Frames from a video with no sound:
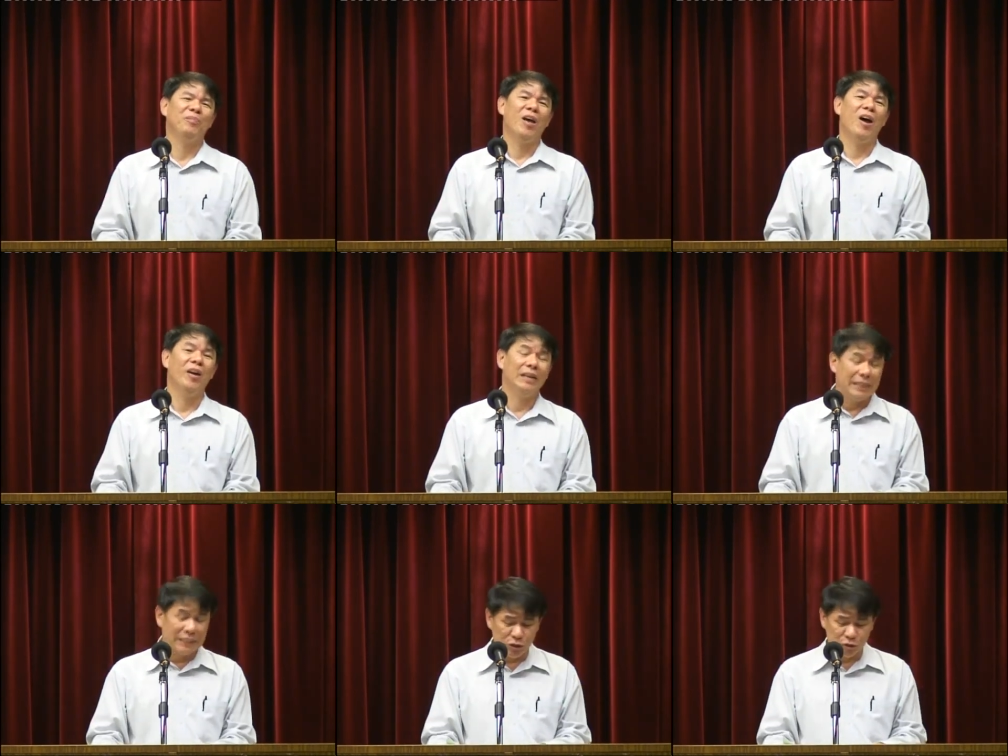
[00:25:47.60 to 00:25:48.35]
好，
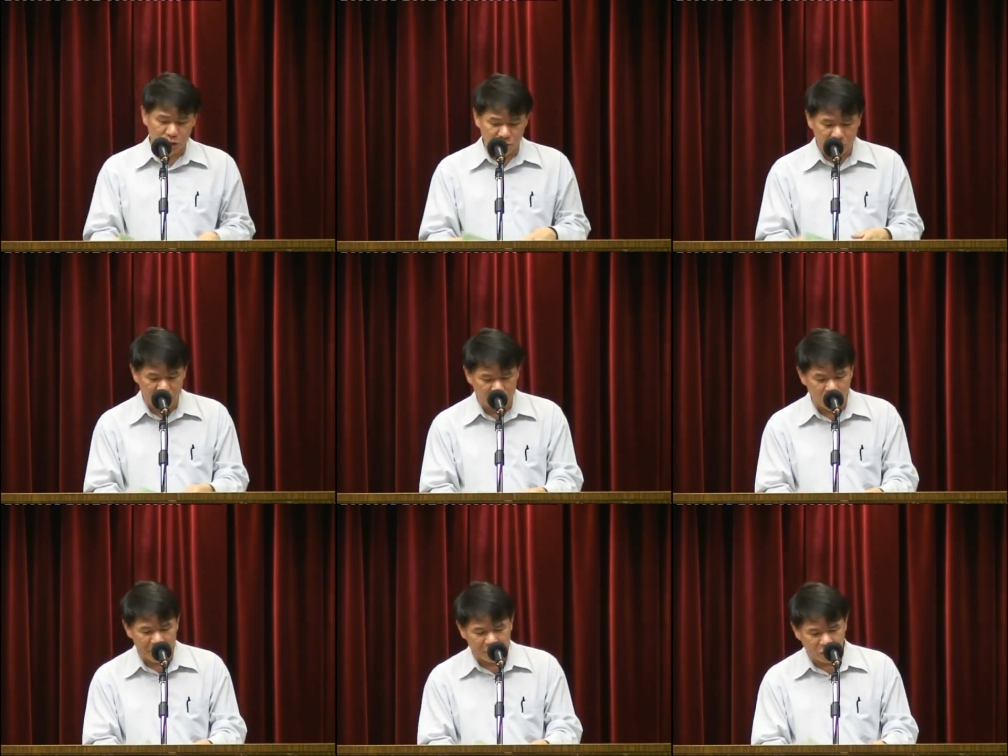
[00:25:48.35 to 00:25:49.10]
那就就是
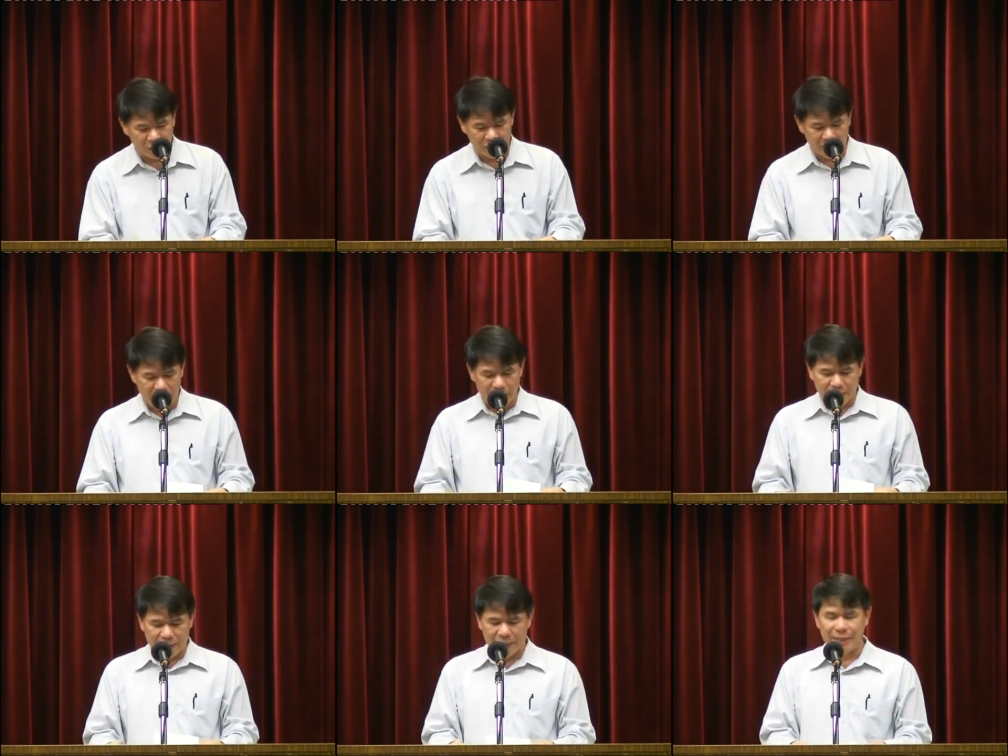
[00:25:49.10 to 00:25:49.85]
我们对
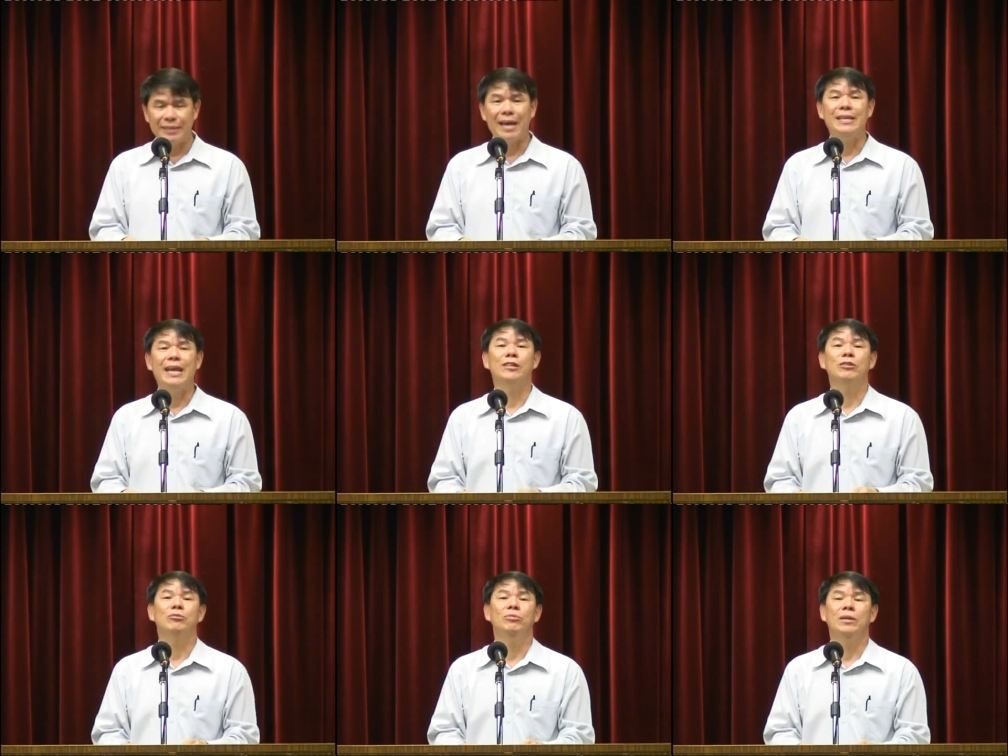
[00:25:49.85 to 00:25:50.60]
以赛亚
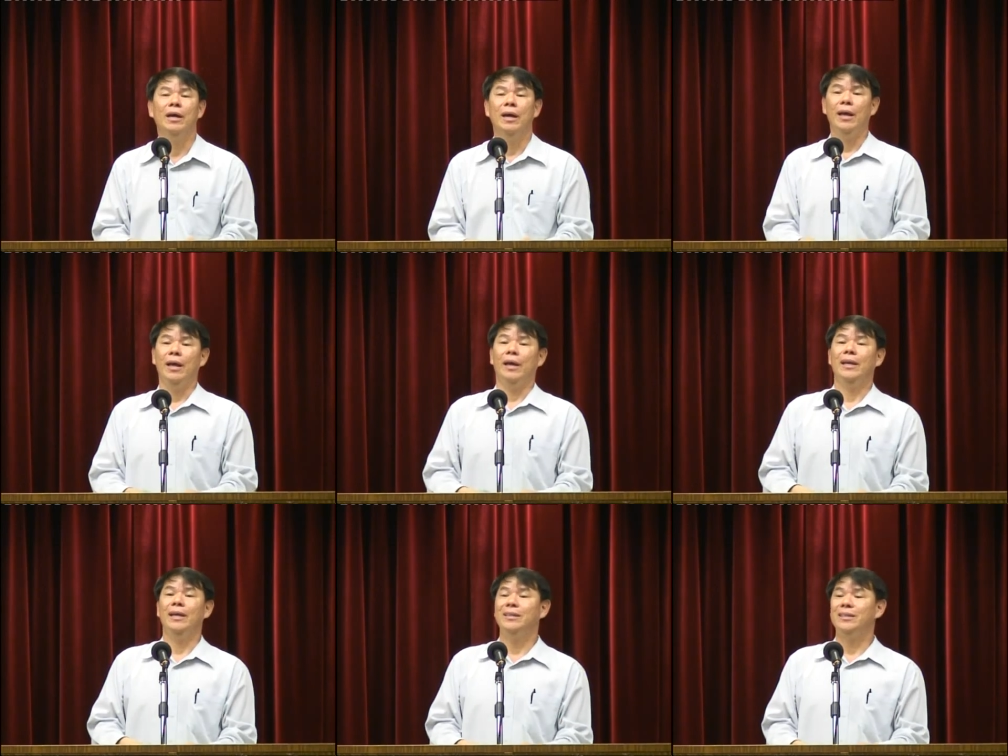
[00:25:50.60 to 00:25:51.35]
书的
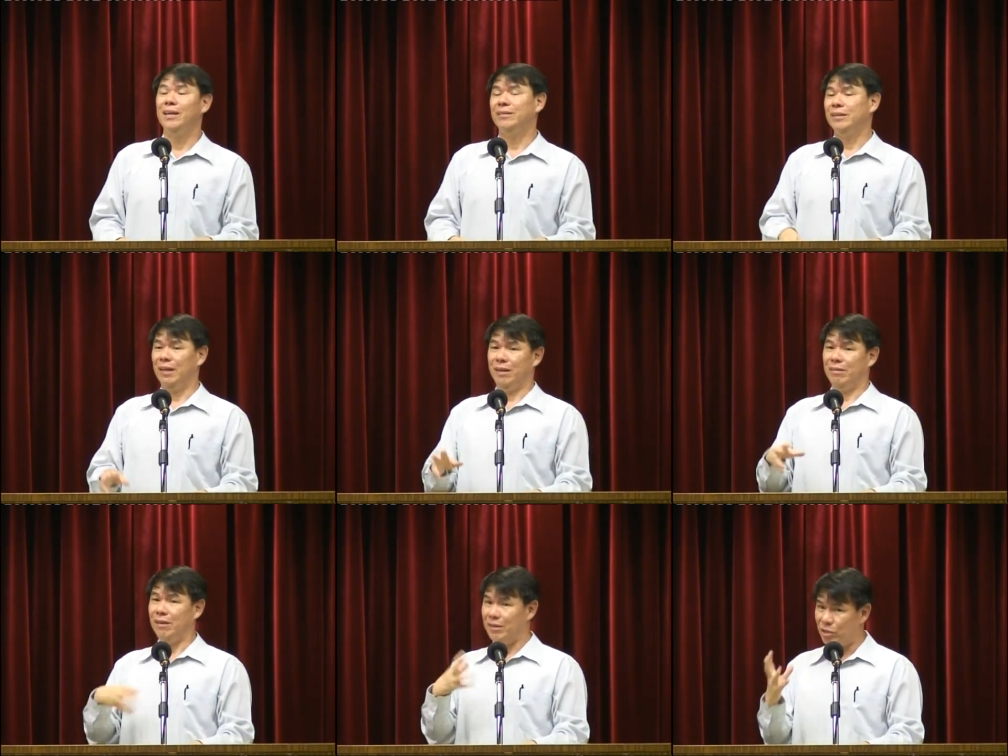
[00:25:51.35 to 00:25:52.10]
一些
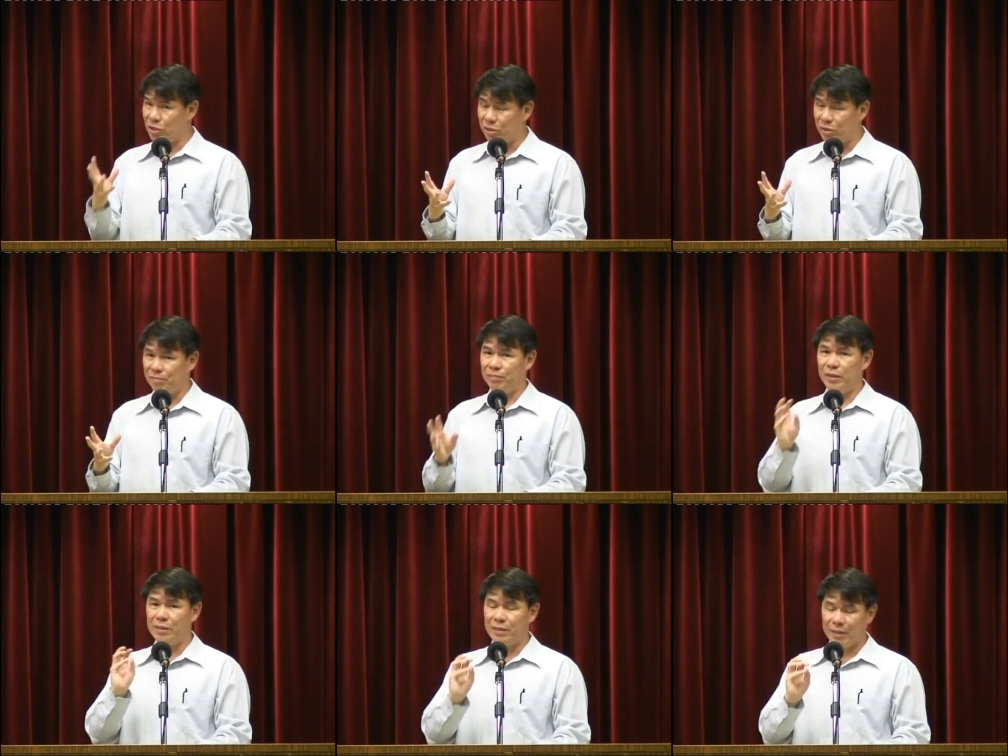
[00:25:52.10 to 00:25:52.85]
的认识，
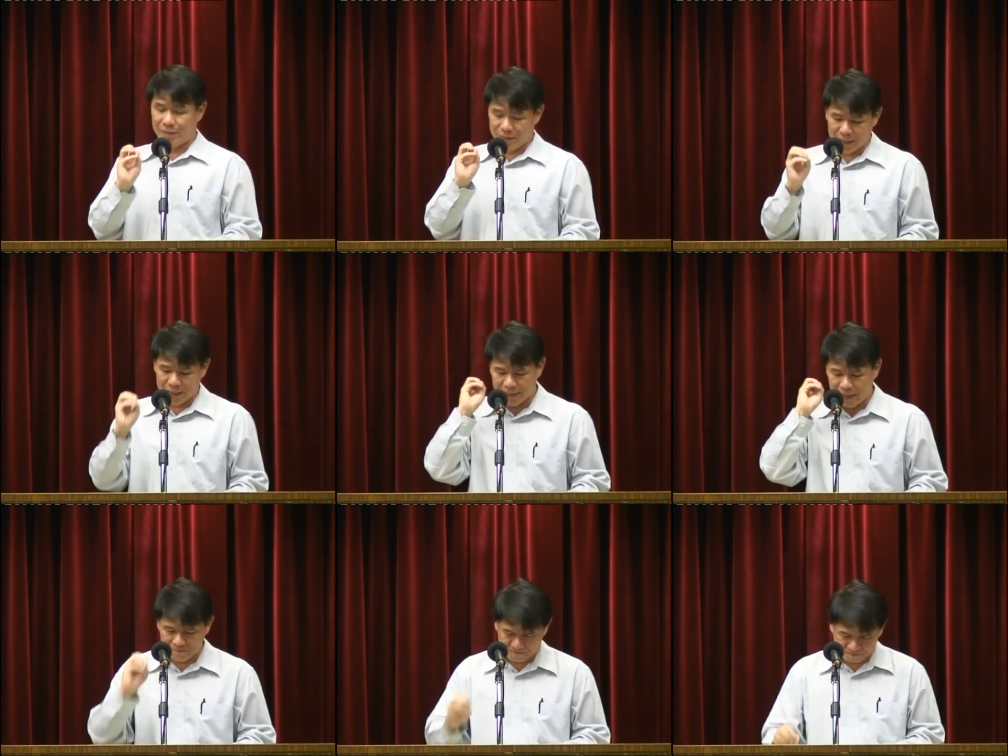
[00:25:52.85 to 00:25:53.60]
一些的介
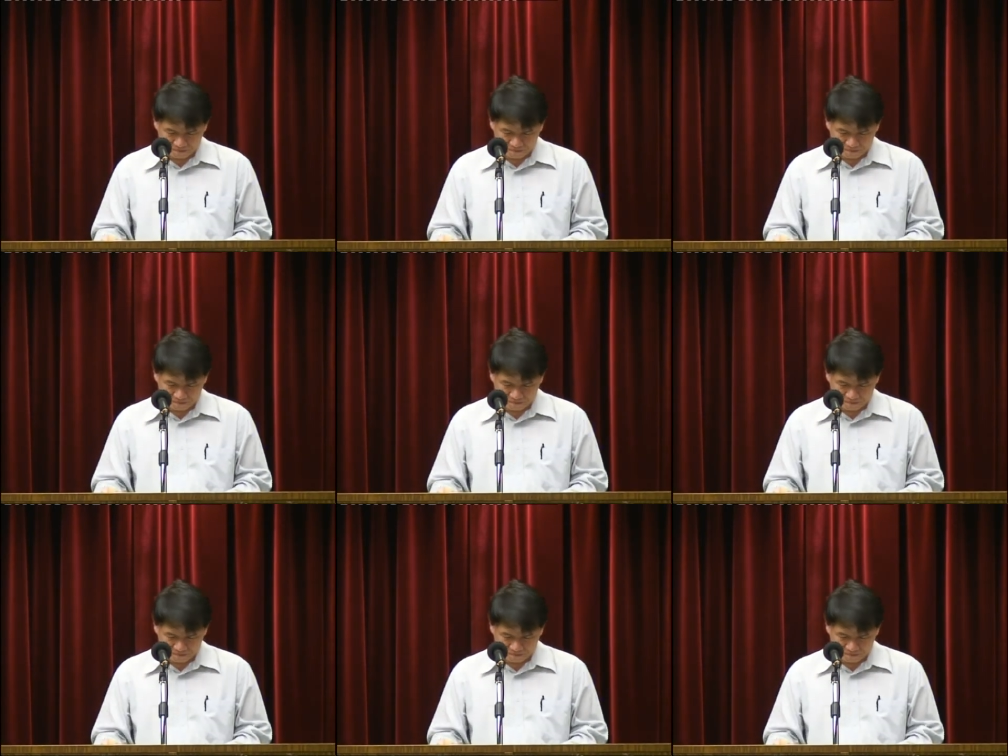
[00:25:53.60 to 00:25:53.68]
绍。